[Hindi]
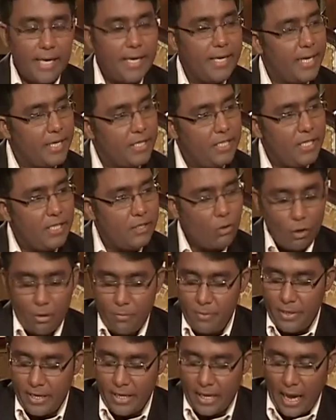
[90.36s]
लेकिन एक चीज़ और
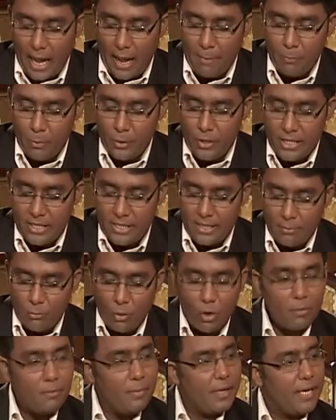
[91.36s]
भी है आप पुलिस के
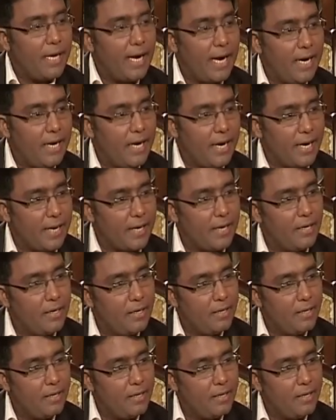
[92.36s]
महकमे के हेड रहे हैं